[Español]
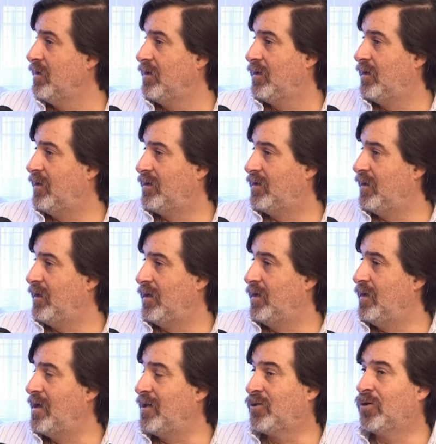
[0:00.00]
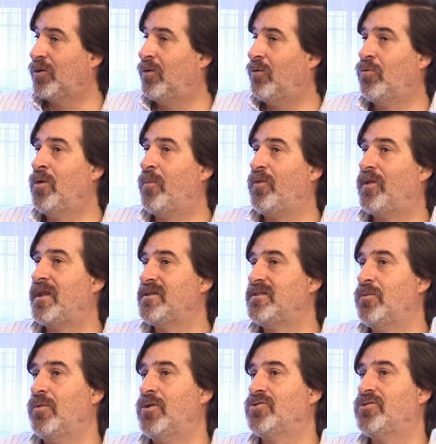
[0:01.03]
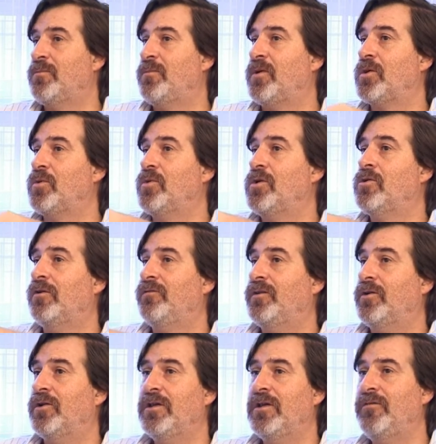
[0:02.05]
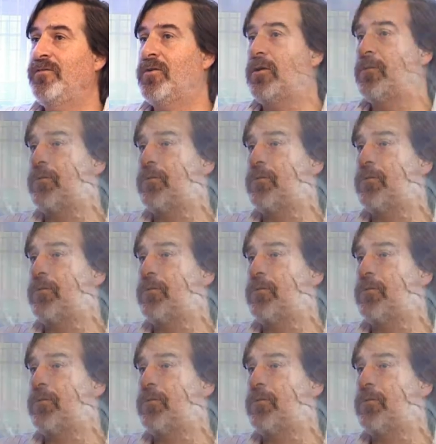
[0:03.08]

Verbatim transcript: Este, y esto uno puede decir, bueno, se perjudicó el frigorífico, el